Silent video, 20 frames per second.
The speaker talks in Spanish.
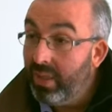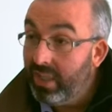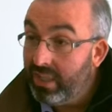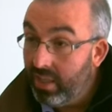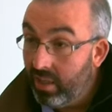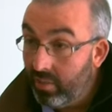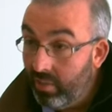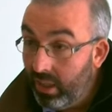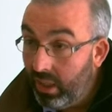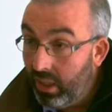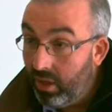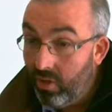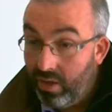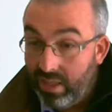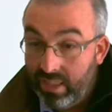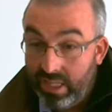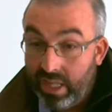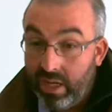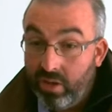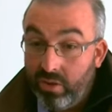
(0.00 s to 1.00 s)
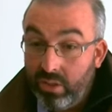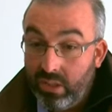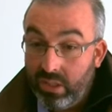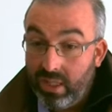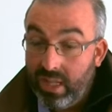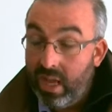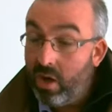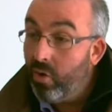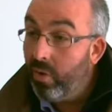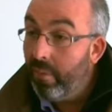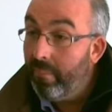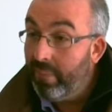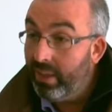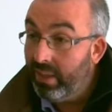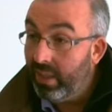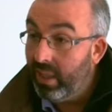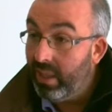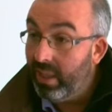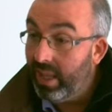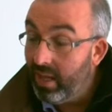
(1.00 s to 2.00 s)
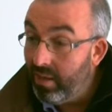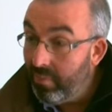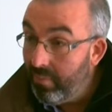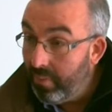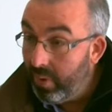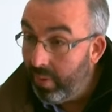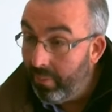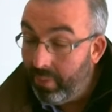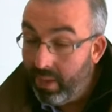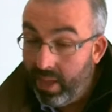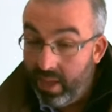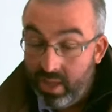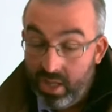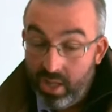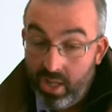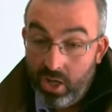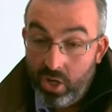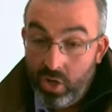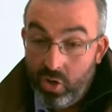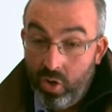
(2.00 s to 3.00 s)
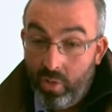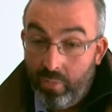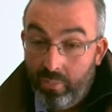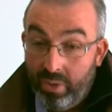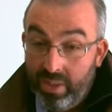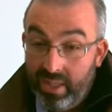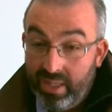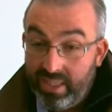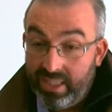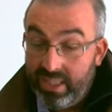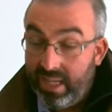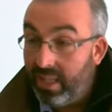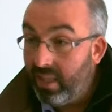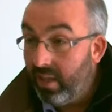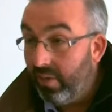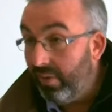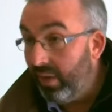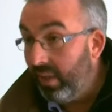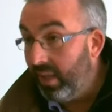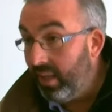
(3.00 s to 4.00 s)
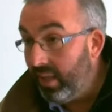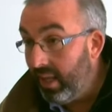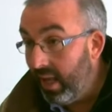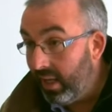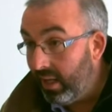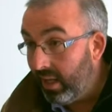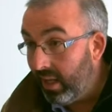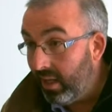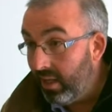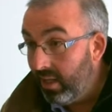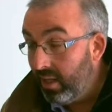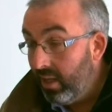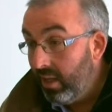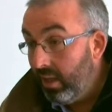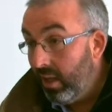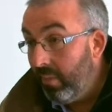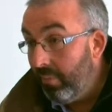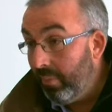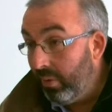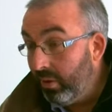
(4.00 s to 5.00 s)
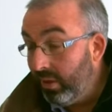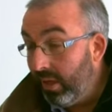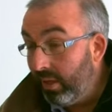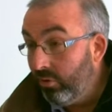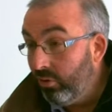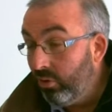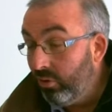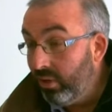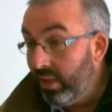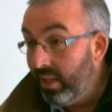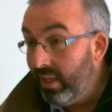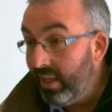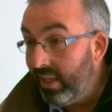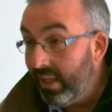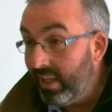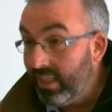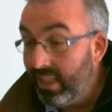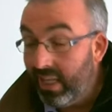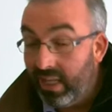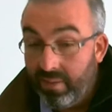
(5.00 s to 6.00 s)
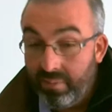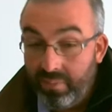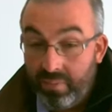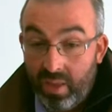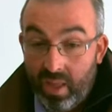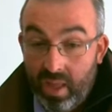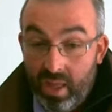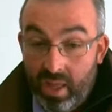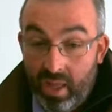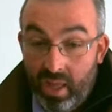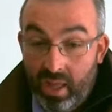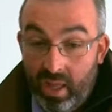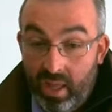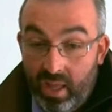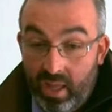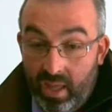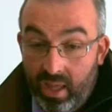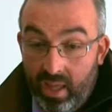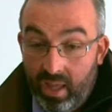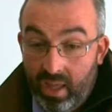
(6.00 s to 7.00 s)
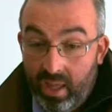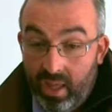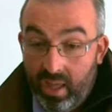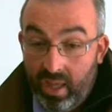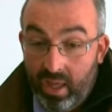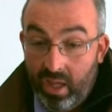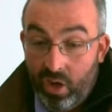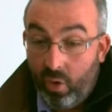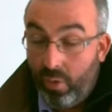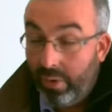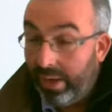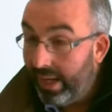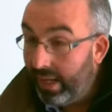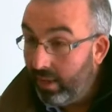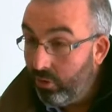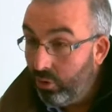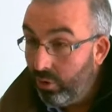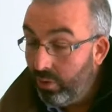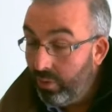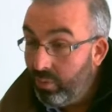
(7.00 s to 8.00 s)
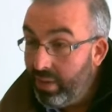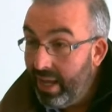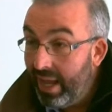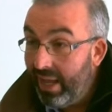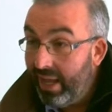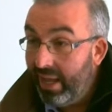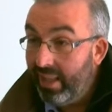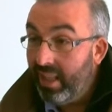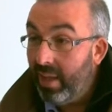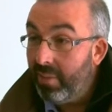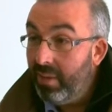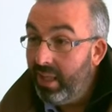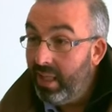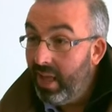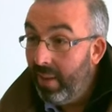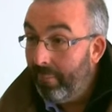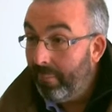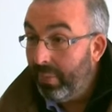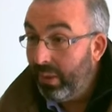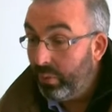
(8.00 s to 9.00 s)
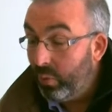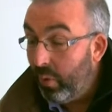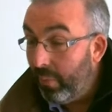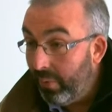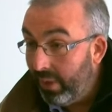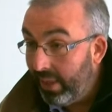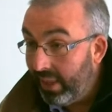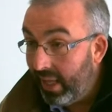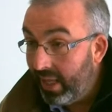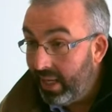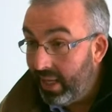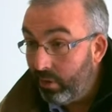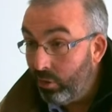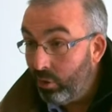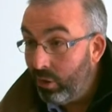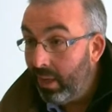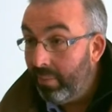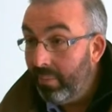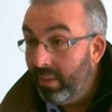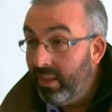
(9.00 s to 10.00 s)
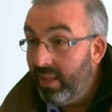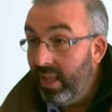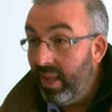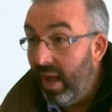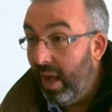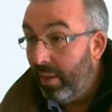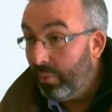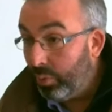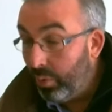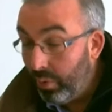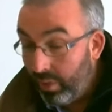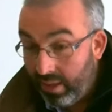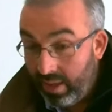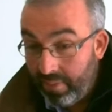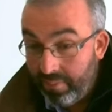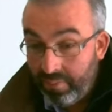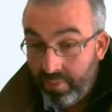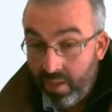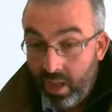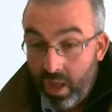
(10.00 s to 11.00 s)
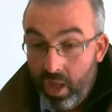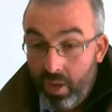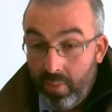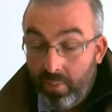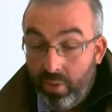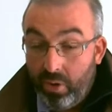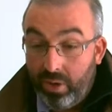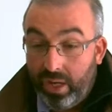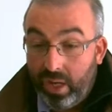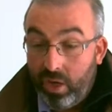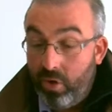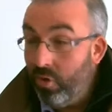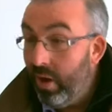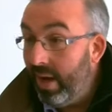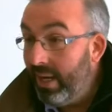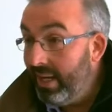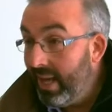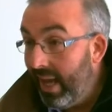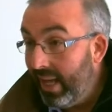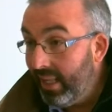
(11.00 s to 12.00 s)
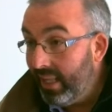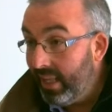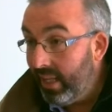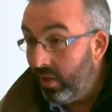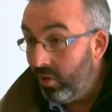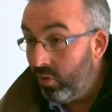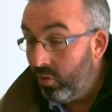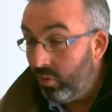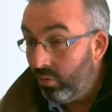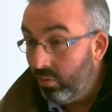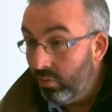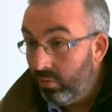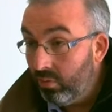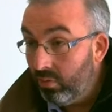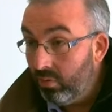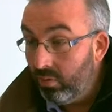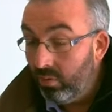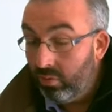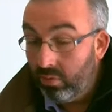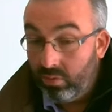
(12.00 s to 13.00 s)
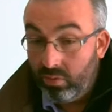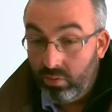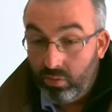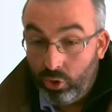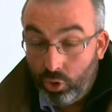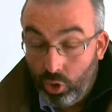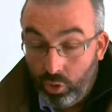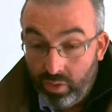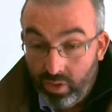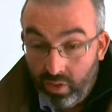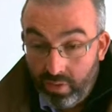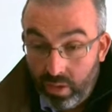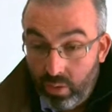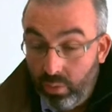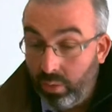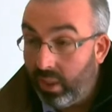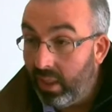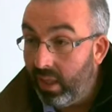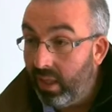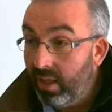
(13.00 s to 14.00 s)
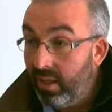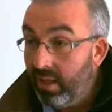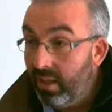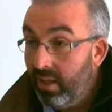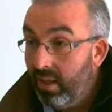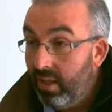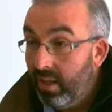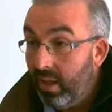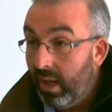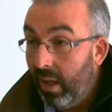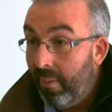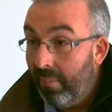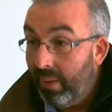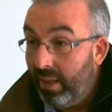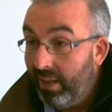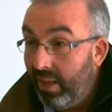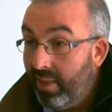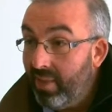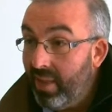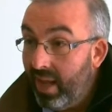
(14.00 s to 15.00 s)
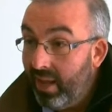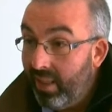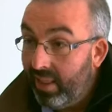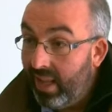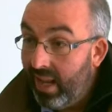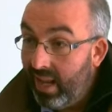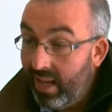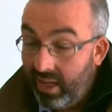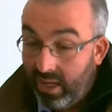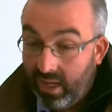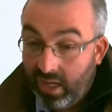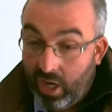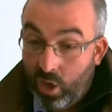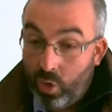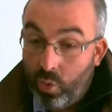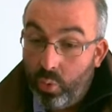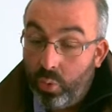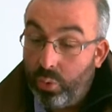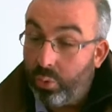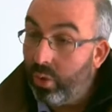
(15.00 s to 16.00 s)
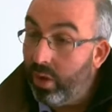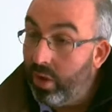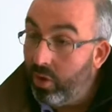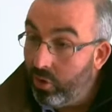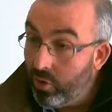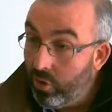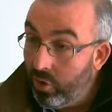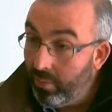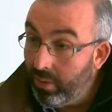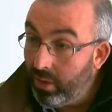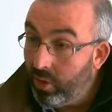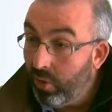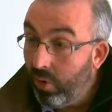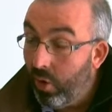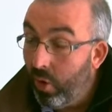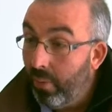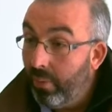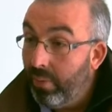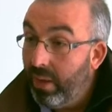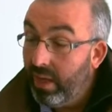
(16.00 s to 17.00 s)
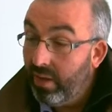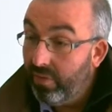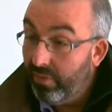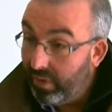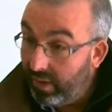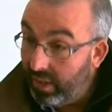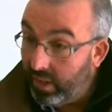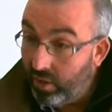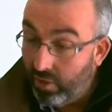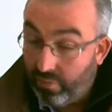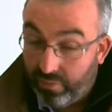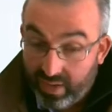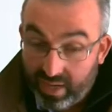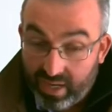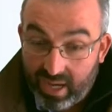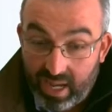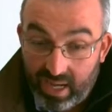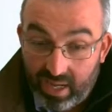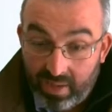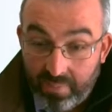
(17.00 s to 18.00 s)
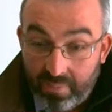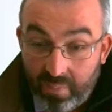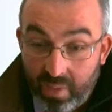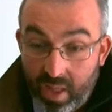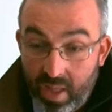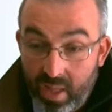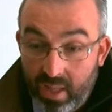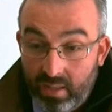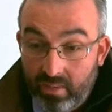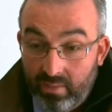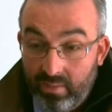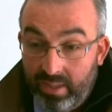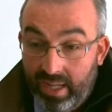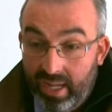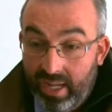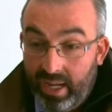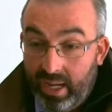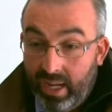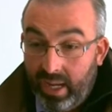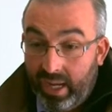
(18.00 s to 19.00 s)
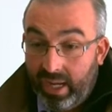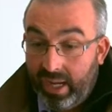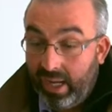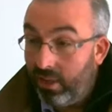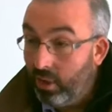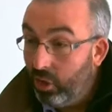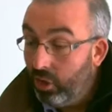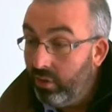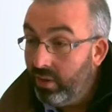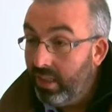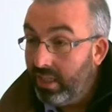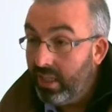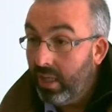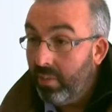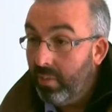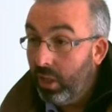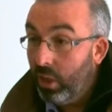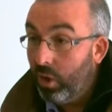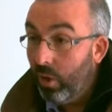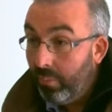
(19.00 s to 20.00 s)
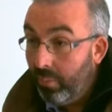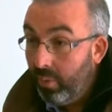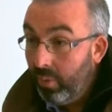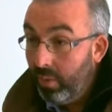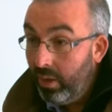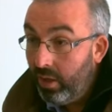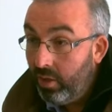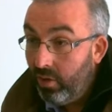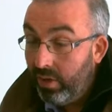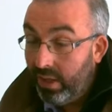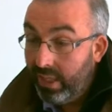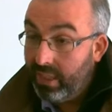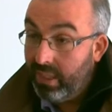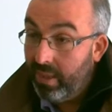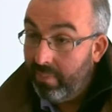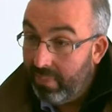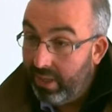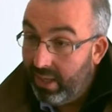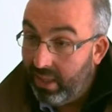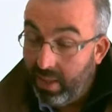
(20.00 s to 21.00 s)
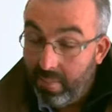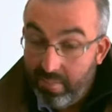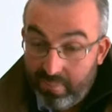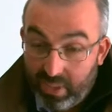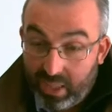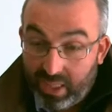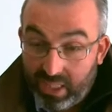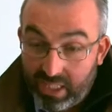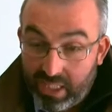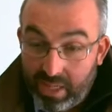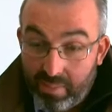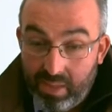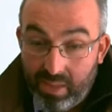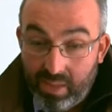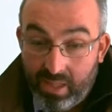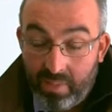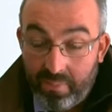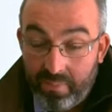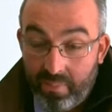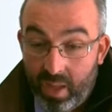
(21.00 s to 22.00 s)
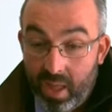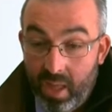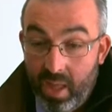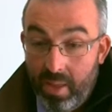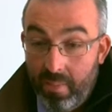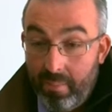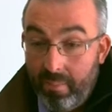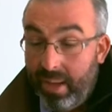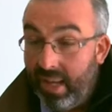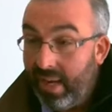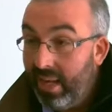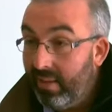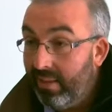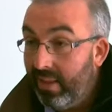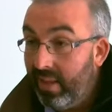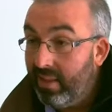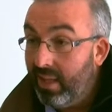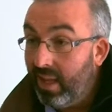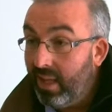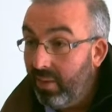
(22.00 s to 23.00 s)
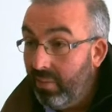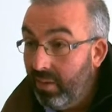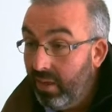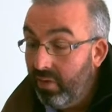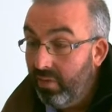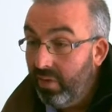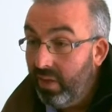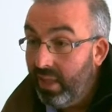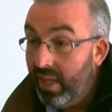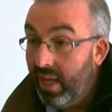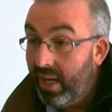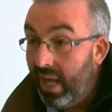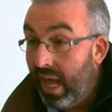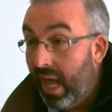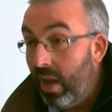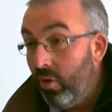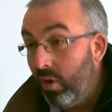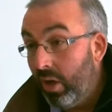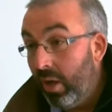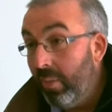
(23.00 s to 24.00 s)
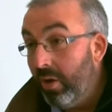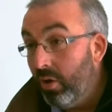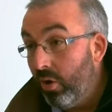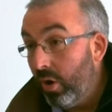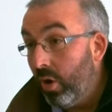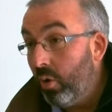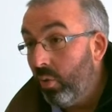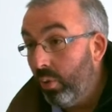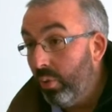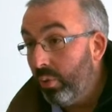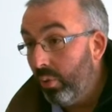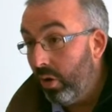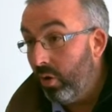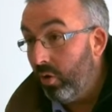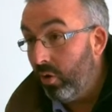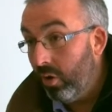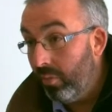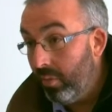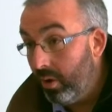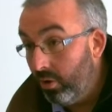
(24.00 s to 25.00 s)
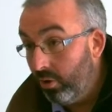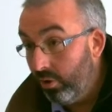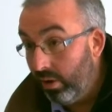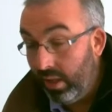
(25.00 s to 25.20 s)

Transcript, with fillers: de servicios, al ser considerados competencias impropias, no pueden ser deficitarias y, por tanto, tienen que ser eh, objeto de una estabilidad presupuestaria totalmente absurda, porque no hay nadie con dos dedos de luce que pretenda extraer recursos económicos o beneficios fiscales de gestión de servicios públicos que se prestan precisamente para tratar de beneficiar a los que menos recursos económicos